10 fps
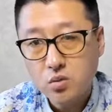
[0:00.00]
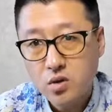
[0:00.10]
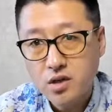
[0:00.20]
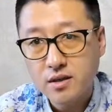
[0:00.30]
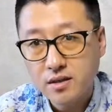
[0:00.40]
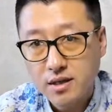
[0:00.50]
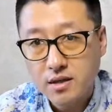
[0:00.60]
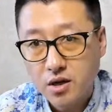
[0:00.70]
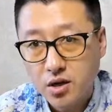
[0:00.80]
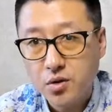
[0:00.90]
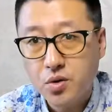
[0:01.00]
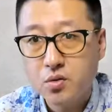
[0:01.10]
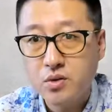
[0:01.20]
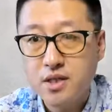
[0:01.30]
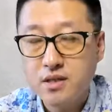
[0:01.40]
我想在这个 QQ
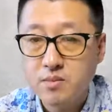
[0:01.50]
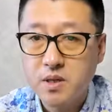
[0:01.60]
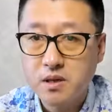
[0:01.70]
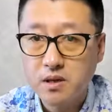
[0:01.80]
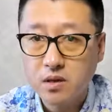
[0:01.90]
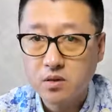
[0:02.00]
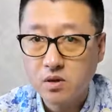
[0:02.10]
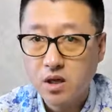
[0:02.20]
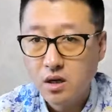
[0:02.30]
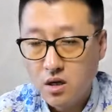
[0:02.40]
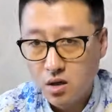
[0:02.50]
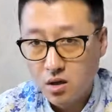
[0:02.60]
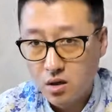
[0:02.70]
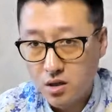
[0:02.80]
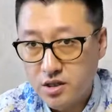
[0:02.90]
空间自媒体当中呢，
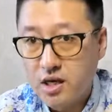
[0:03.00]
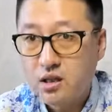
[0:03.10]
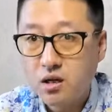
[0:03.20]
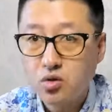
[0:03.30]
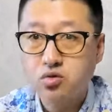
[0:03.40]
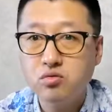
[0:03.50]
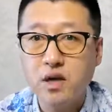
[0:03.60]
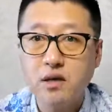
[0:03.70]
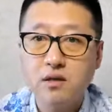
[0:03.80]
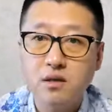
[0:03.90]
呃，一下子出来。